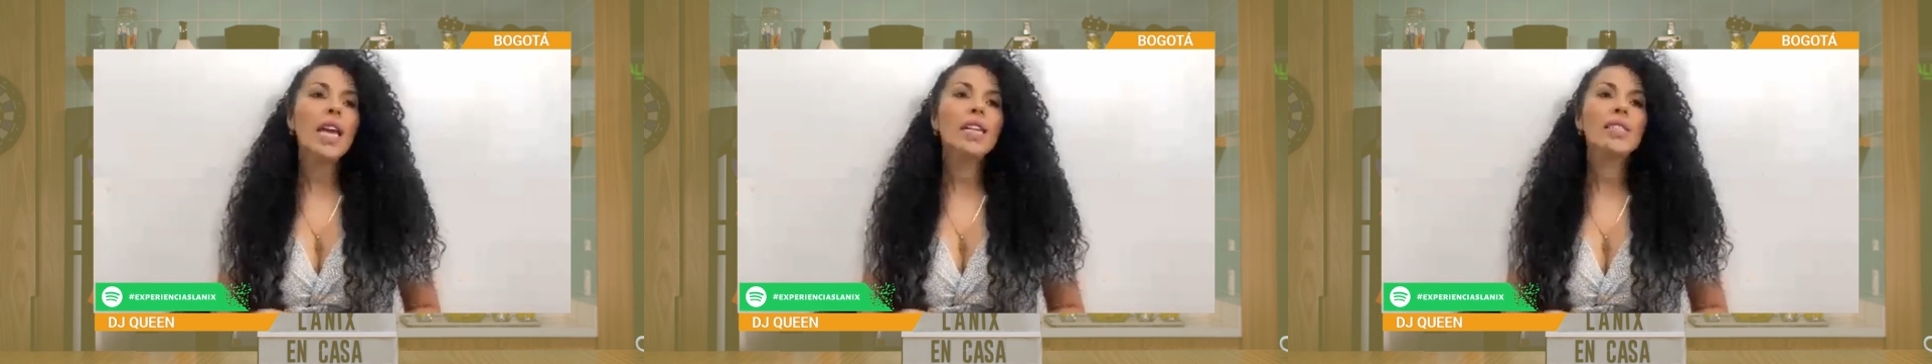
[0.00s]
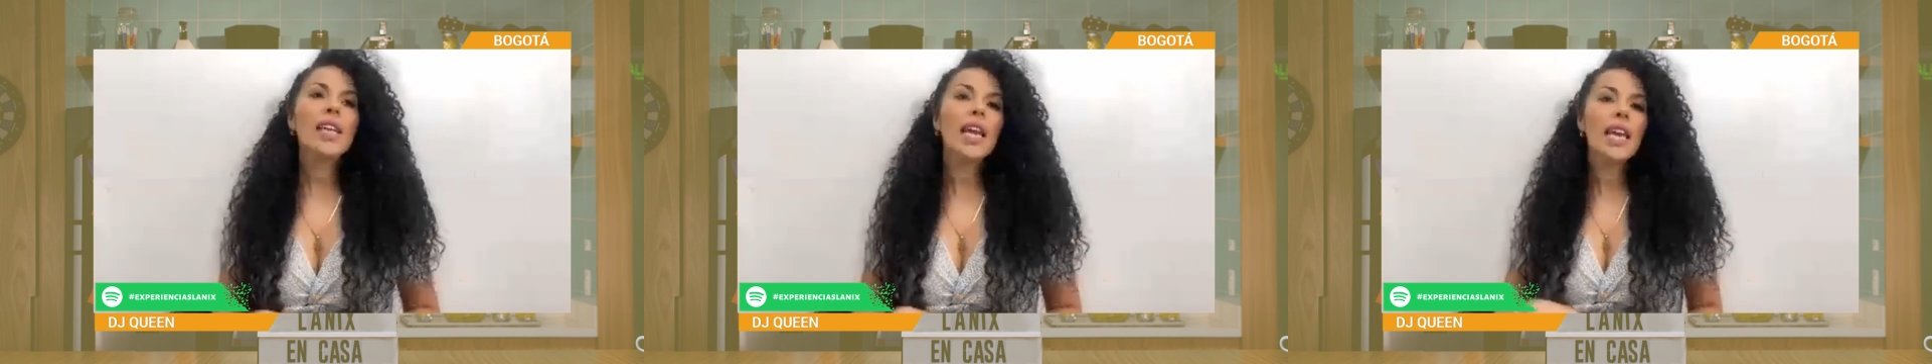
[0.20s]

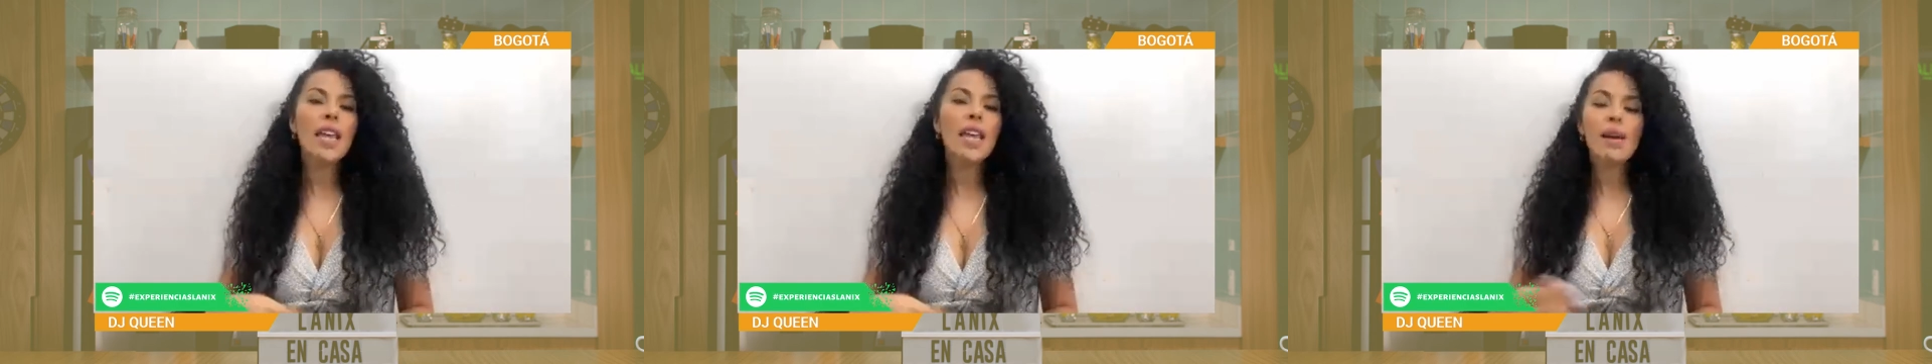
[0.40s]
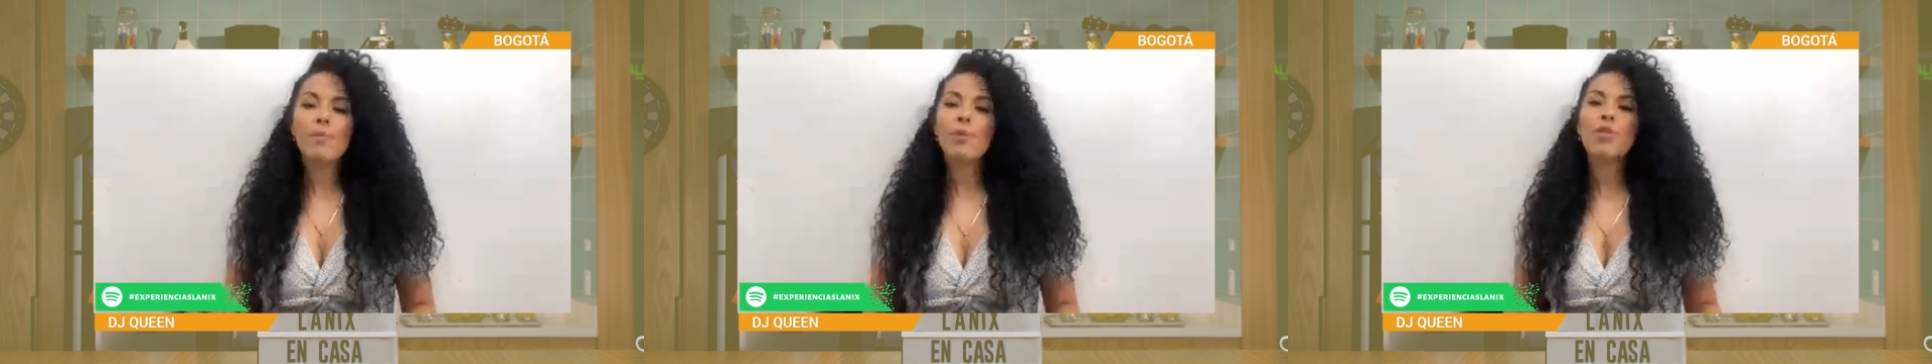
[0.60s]
y
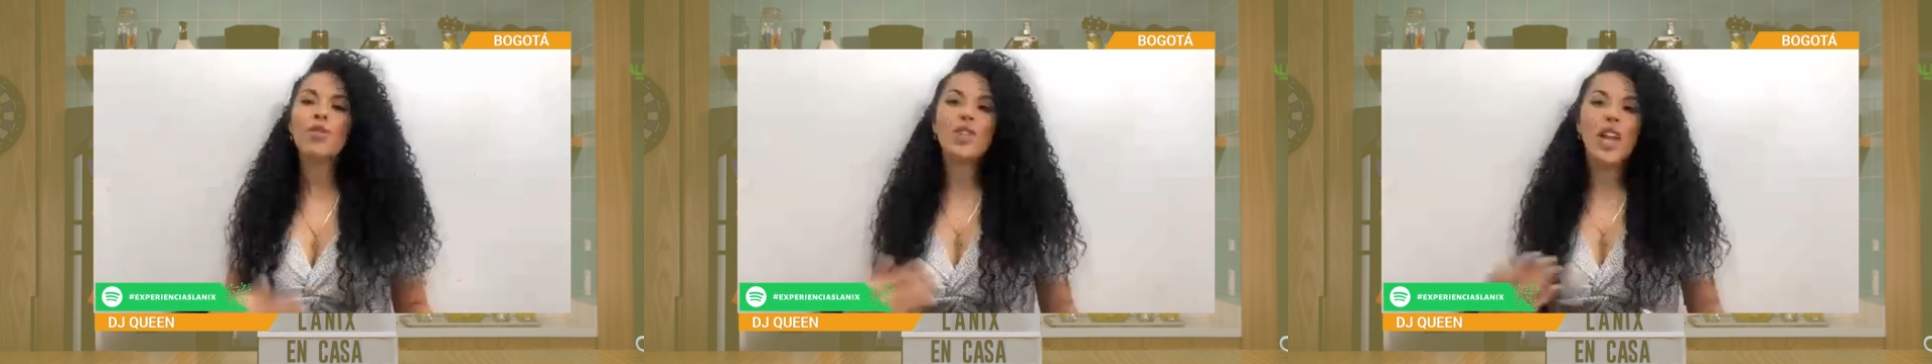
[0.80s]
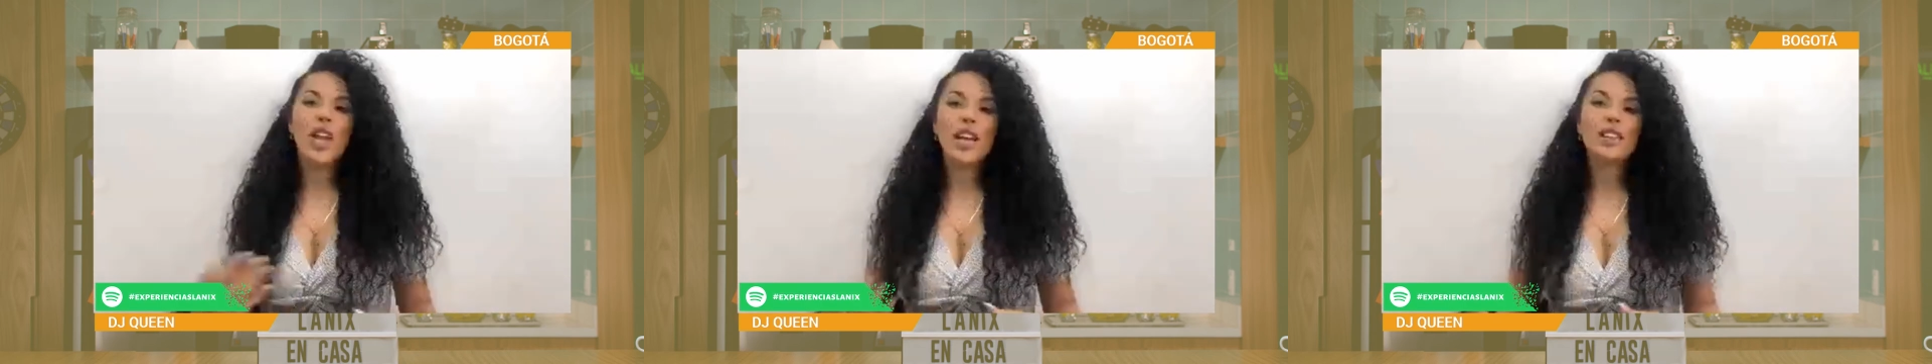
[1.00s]
seguí
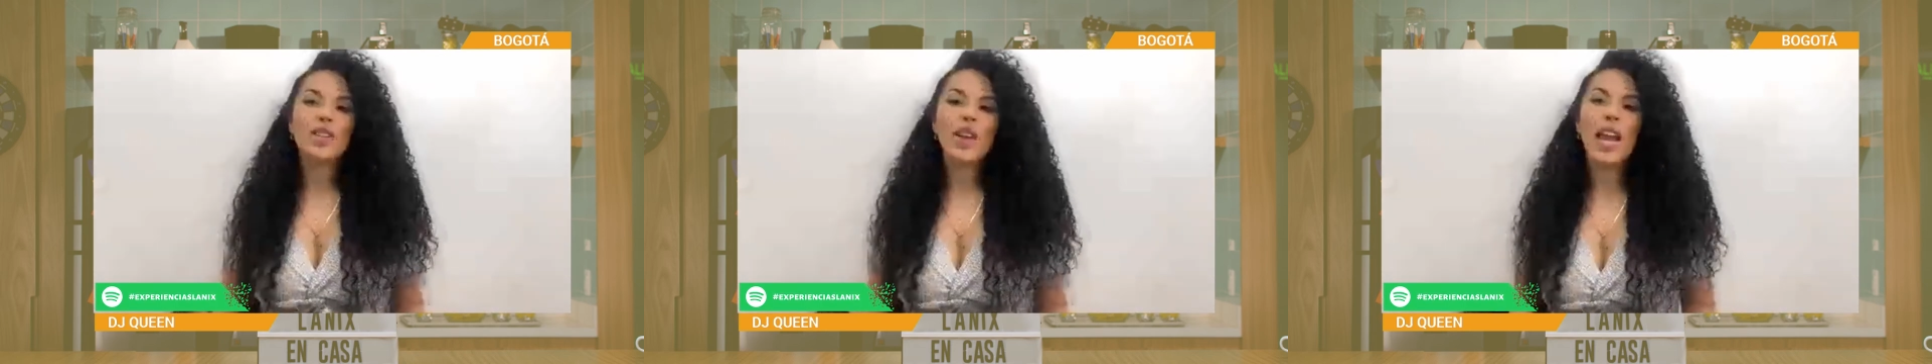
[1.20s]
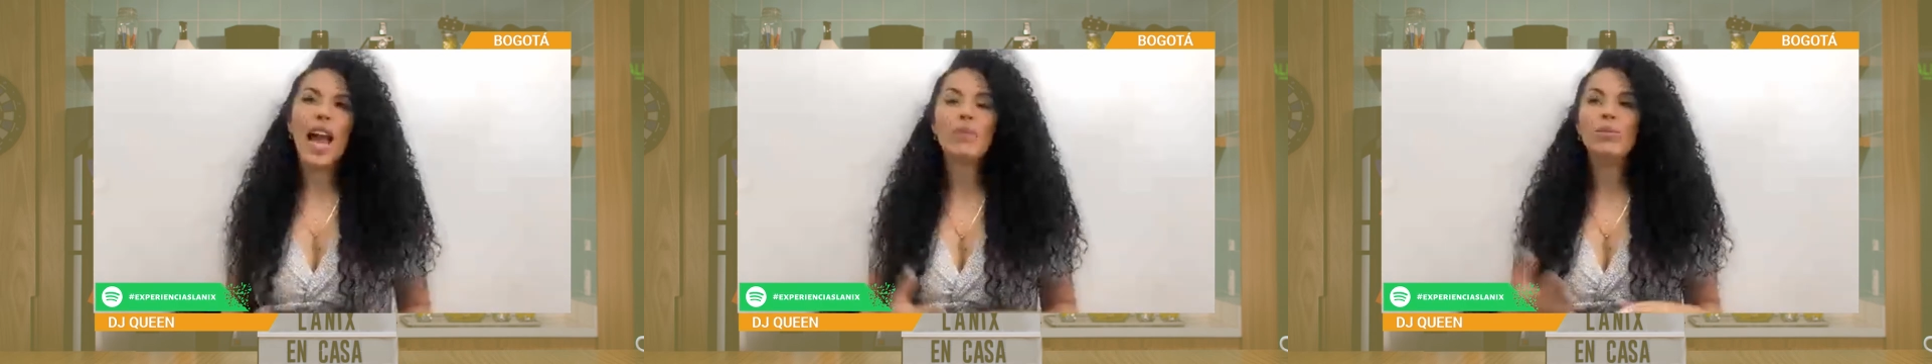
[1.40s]

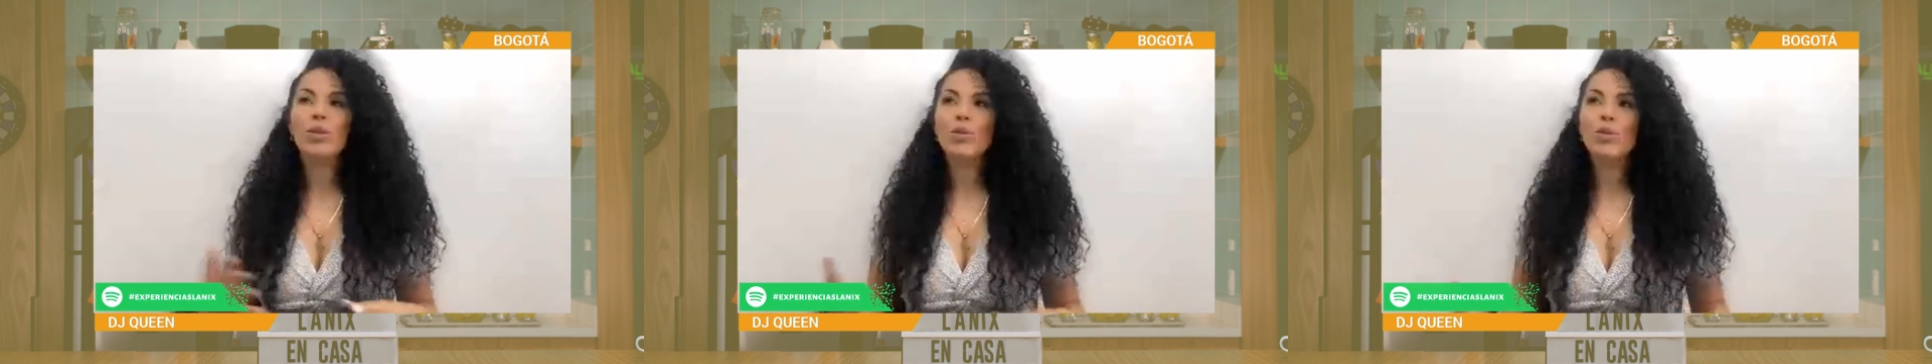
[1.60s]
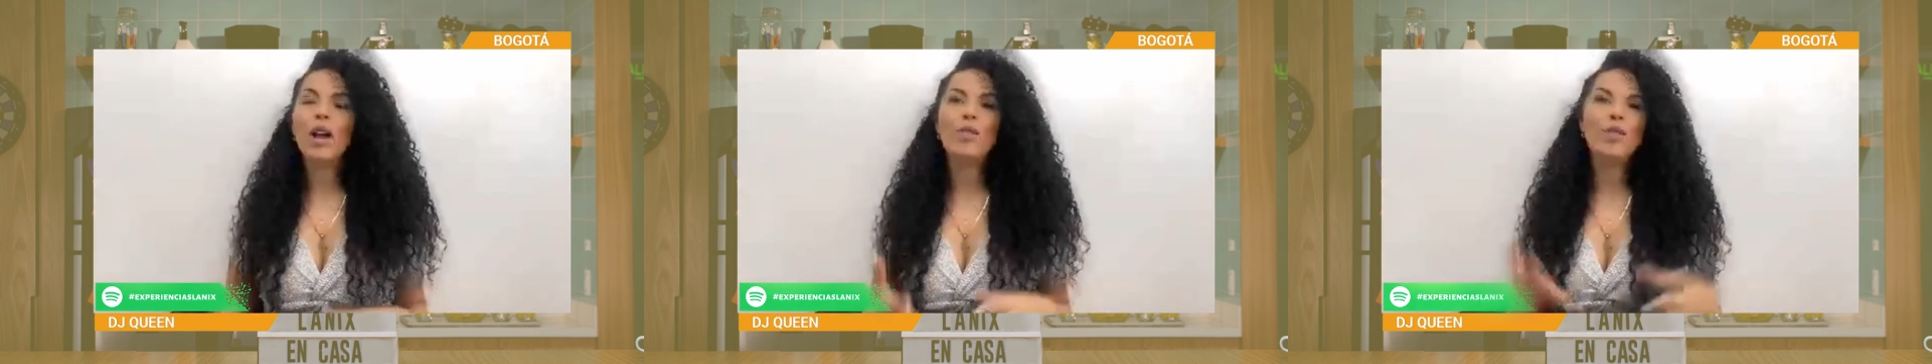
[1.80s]
demostrándole
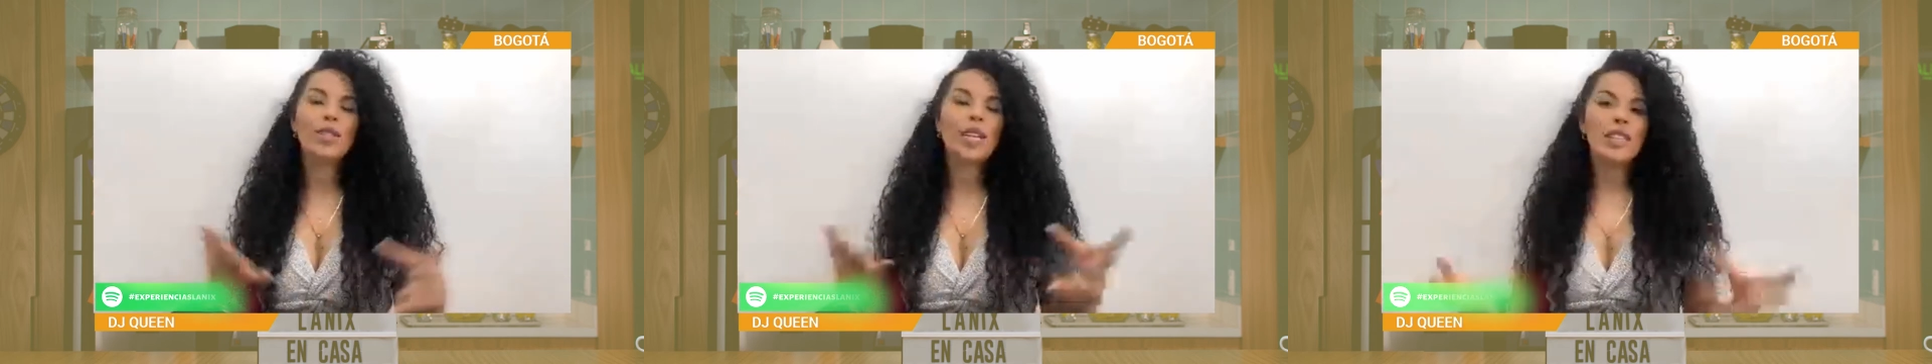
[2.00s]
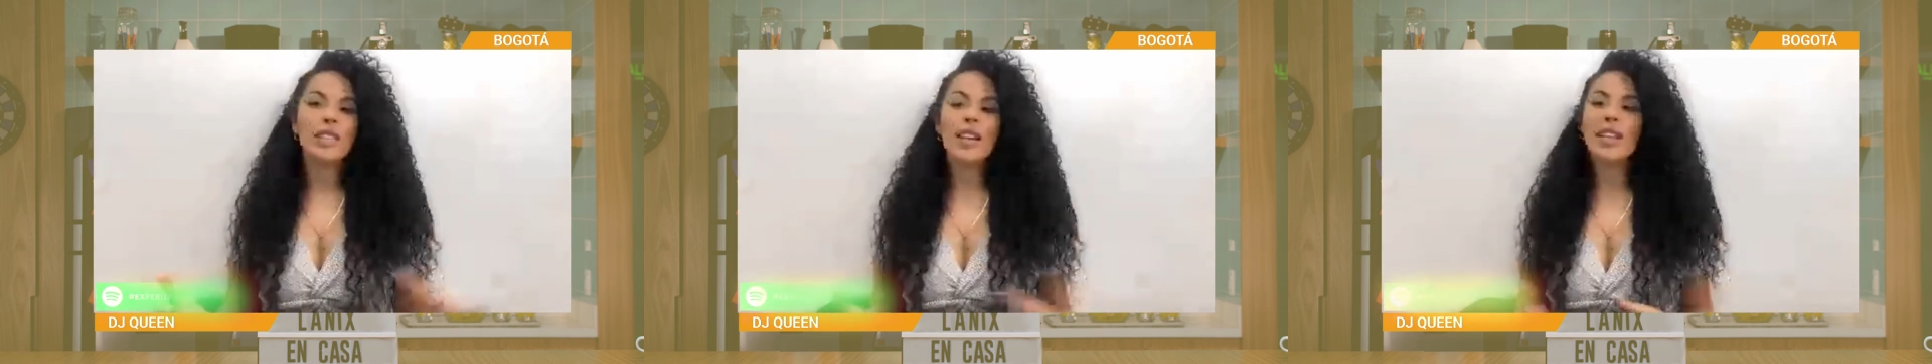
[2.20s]
al mundo, a
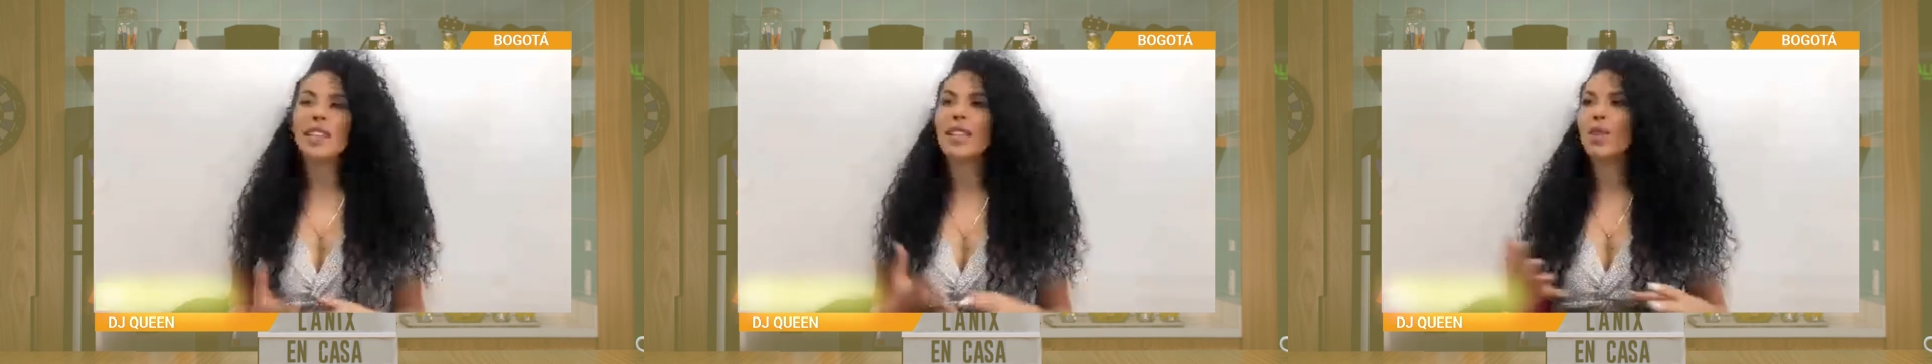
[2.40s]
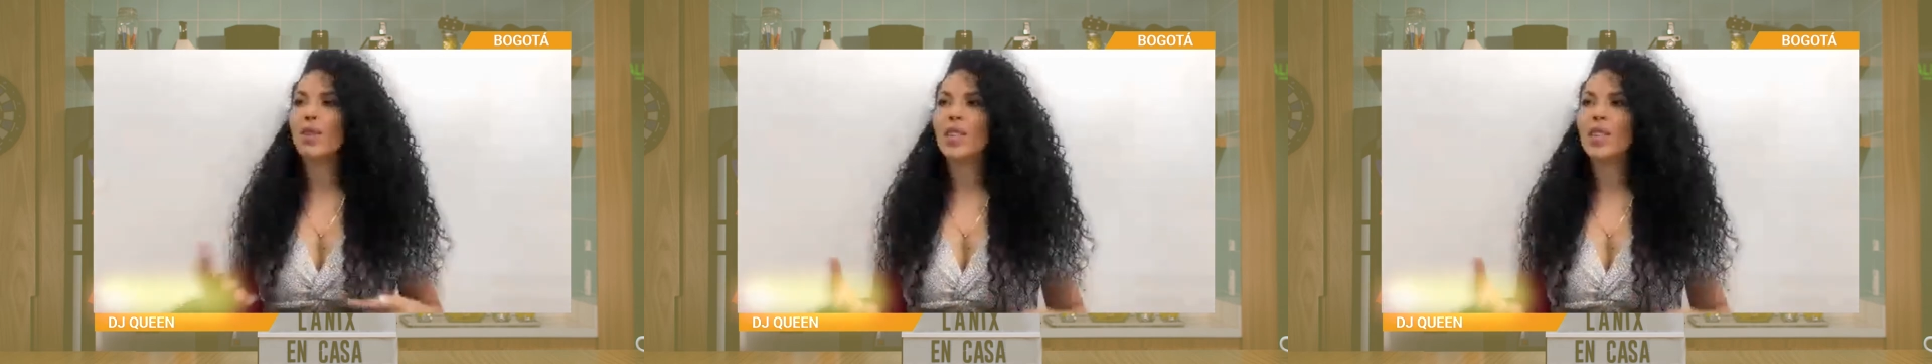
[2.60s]
los DJs,